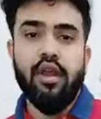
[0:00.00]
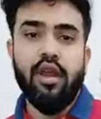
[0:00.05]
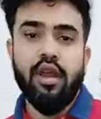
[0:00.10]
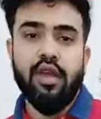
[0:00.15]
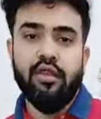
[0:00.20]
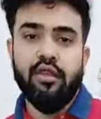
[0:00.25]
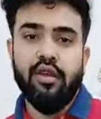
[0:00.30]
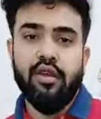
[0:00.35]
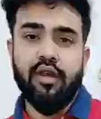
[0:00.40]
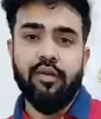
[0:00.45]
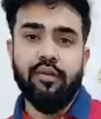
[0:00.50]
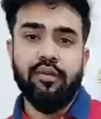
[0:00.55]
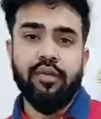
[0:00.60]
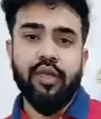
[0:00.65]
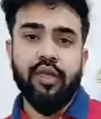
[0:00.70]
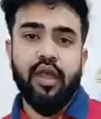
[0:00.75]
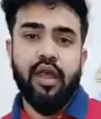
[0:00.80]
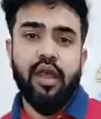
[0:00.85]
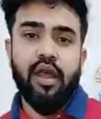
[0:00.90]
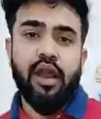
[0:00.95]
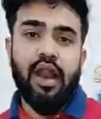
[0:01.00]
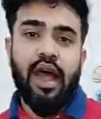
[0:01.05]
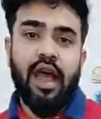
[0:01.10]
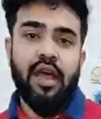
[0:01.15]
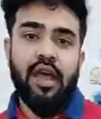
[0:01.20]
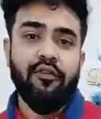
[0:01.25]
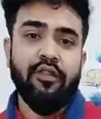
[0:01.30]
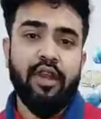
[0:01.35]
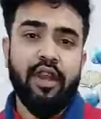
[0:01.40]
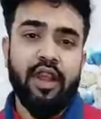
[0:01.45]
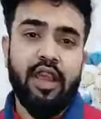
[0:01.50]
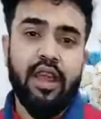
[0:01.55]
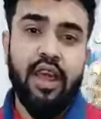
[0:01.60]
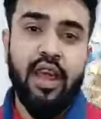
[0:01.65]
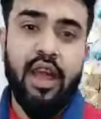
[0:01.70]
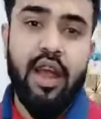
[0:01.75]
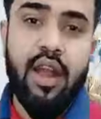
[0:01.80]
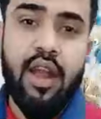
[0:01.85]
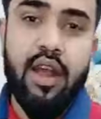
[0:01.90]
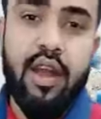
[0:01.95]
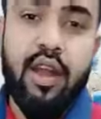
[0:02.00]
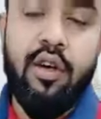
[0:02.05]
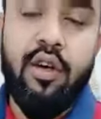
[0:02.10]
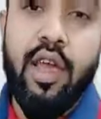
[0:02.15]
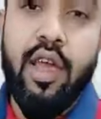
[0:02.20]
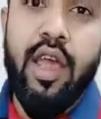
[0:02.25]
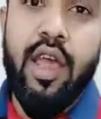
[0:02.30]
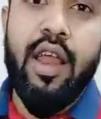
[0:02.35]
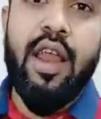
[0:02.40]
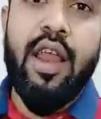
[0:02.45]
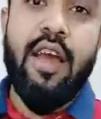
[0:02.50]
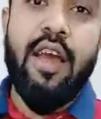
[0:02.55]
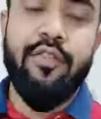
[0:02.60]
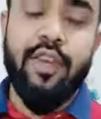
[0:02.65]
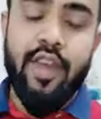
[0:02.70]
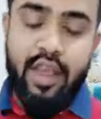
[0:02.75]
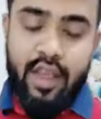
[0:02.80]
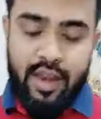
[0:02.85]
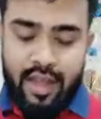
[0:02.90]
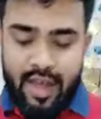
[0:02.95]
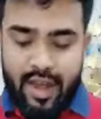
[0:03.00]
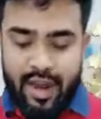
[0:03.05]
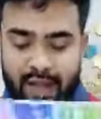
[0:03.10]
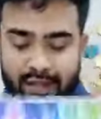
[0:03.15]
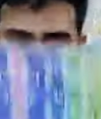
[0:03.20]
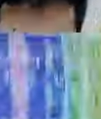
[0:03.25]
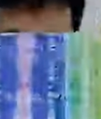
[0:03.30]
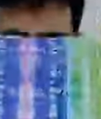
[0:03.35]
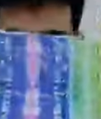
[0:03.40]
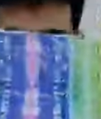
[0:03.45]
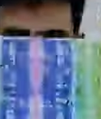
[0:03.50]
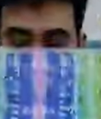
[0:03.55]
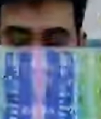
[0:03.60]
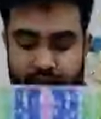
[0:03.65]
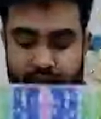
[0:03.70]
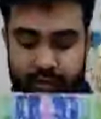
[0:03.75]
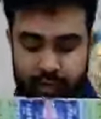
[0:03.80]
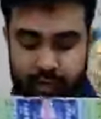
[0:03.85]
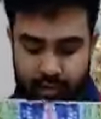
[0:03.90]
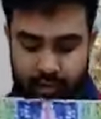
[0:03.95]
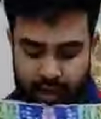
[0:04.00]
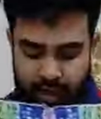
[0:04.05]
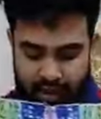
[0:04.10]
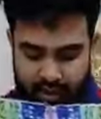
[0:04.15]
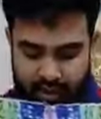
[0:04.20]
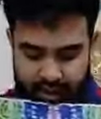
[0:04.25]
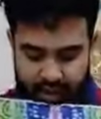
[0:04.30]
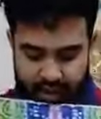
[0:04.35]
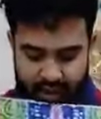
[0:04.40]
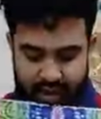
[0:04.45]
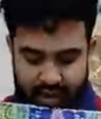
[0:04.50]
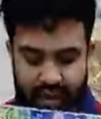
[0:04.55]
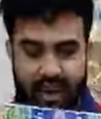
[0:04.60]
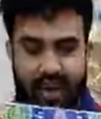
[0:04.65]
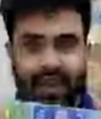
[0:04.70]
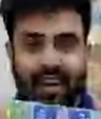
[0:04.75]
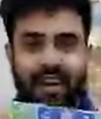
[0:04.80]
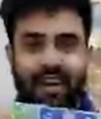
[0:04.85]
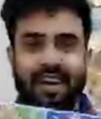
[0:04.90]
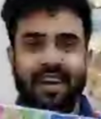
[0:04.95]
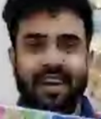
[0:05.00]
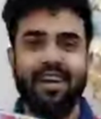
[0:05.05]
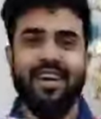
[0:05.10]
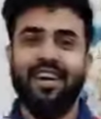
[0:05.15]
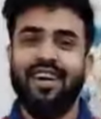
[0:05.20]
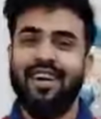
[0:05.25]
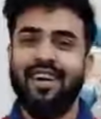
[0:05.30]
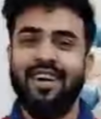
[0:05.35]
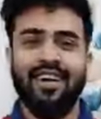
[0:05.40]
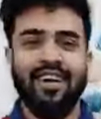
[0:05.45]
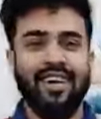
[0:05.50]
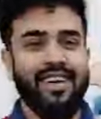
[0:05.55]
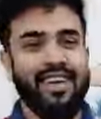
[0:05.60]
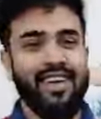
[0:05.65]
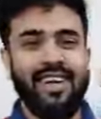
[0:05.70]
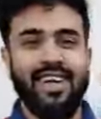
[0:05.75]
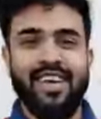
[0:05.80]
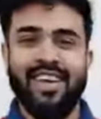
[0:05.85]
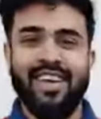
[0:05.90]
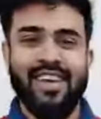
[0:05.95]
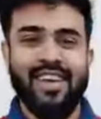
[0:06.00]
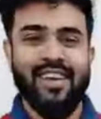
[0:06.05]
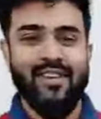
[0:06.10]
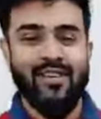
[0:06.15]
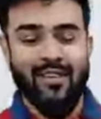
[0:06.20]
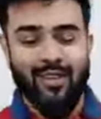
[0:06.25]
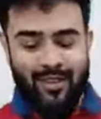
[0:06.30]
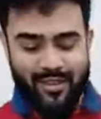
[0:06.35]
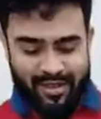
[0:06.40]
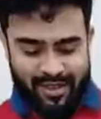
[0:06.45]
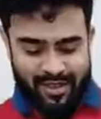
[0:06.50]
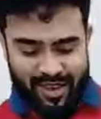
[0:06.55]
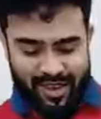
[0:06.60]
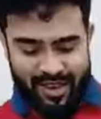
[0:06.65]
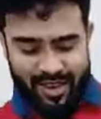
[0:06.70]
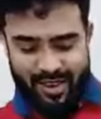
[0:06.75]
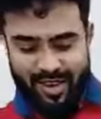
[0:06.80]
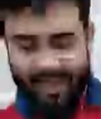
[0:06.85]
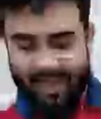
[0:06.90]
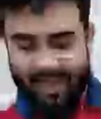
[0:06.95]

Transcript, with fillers: ঠিক আছে লাইভ ক্লিয়ার ওকে লাইভ কি ক্লিয়ার আছে নাকি মাশাল্লাহ কি করছে